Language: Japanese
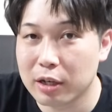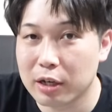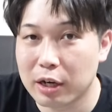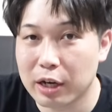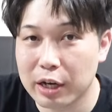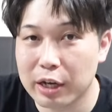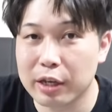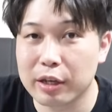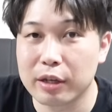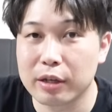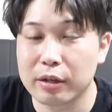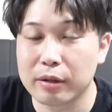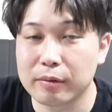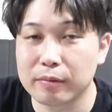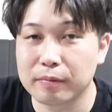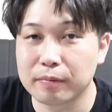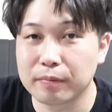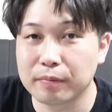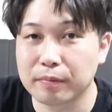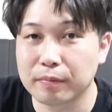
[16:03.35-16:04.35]
はい。まあ、そろ
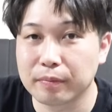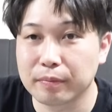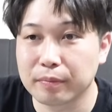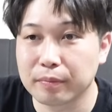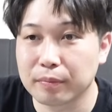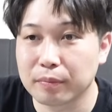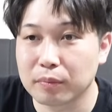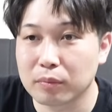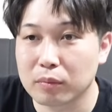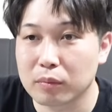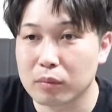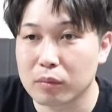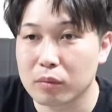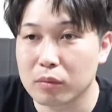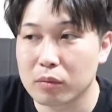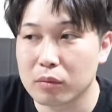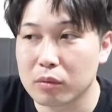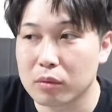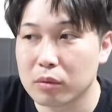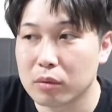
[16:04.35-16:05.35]
そろね、処方、
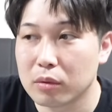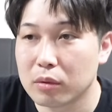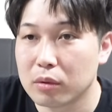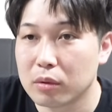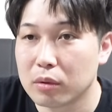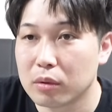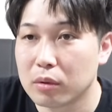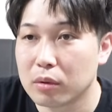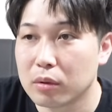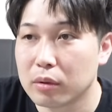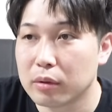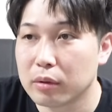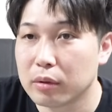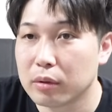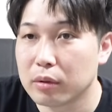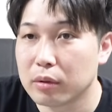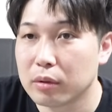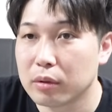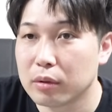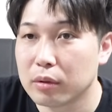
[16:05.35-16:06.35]
やらなきゃいけな
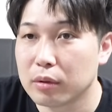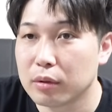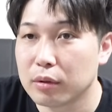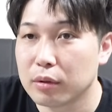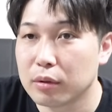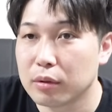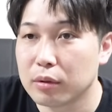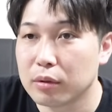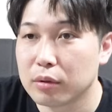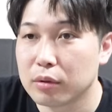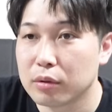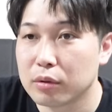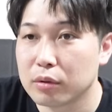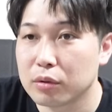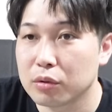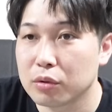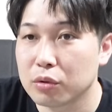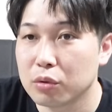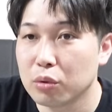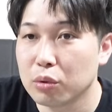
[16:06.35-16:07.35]
い時期かもしれないしね。
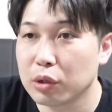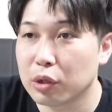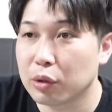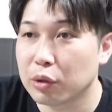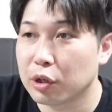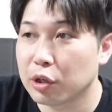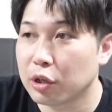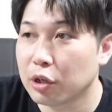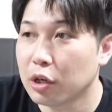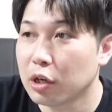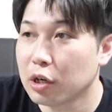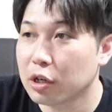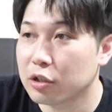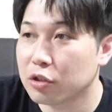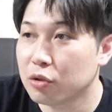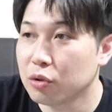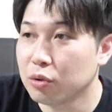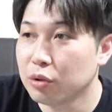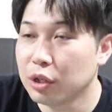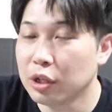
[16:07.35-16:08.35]
そうだよね。なんか
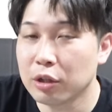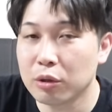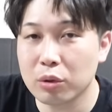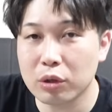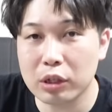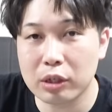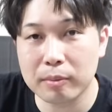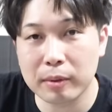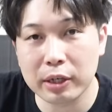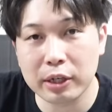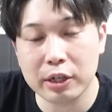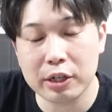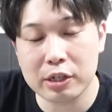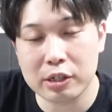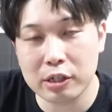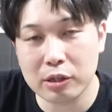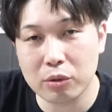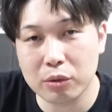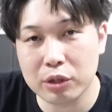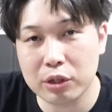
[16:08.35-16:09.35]
周年とかで毎回
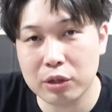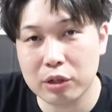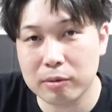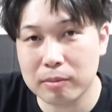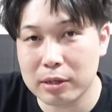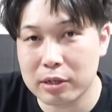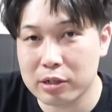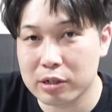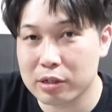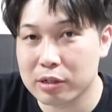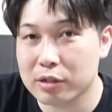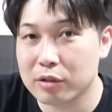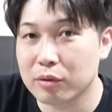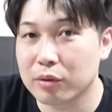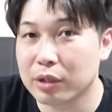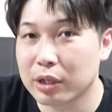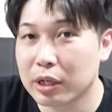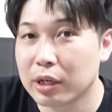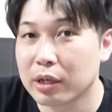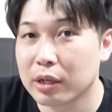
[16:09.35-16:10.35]
リセット来てるイメージなんです
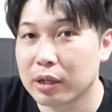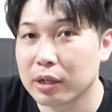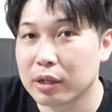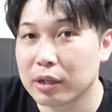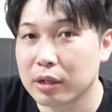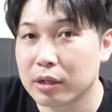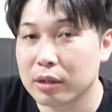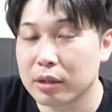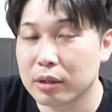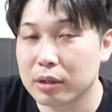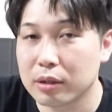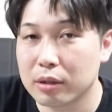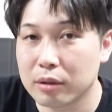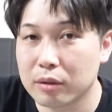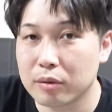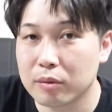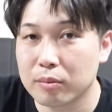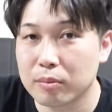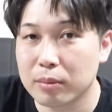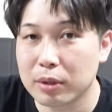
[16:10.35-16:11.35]
よね。うん、うんうん
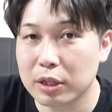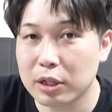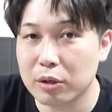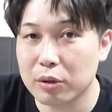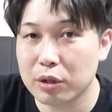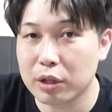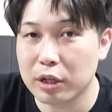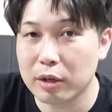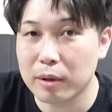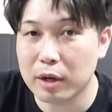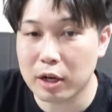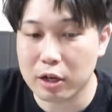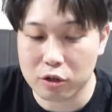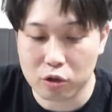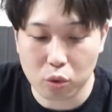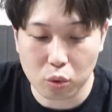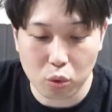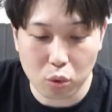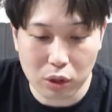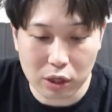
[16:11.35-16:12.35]
まあ、なので、なんか
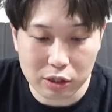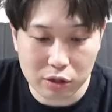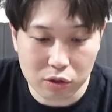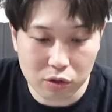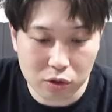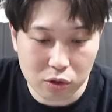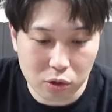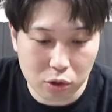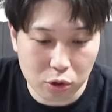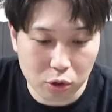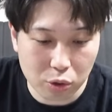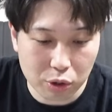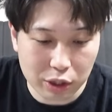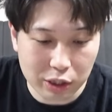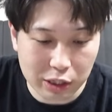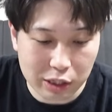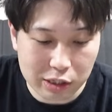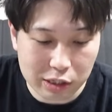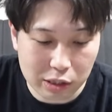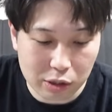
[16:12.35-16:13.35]
処方活するの
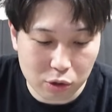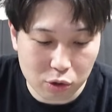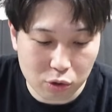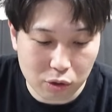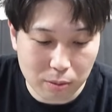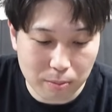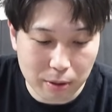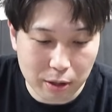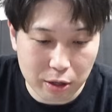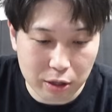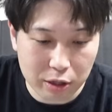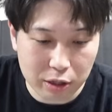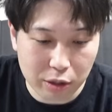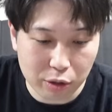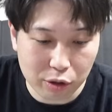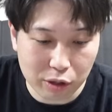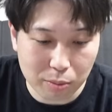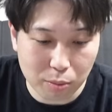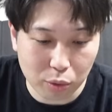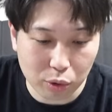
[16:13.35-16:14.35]
にテセウスは便利な
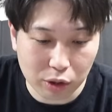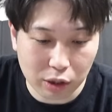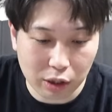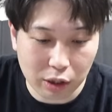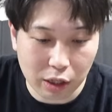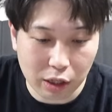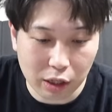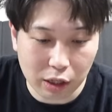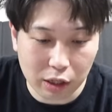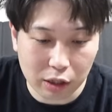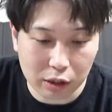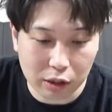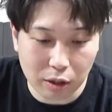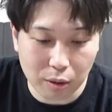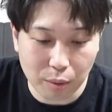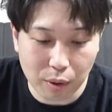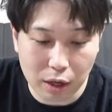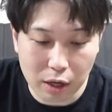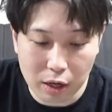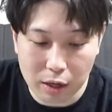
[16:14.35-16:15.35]
ので持ってない
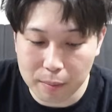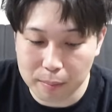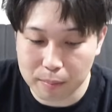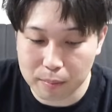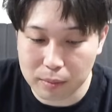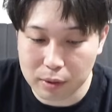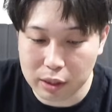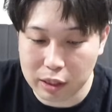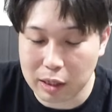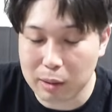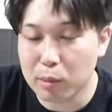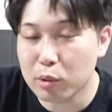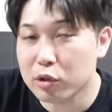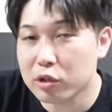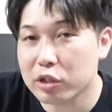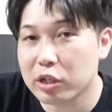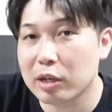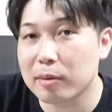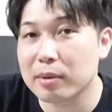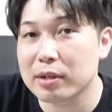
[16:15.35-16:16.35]
方はいいかも
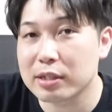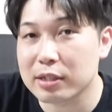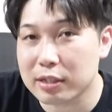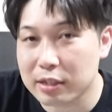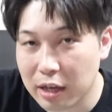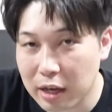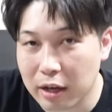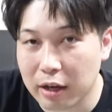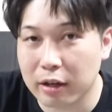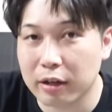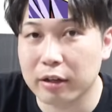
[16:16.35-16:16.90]
しれません。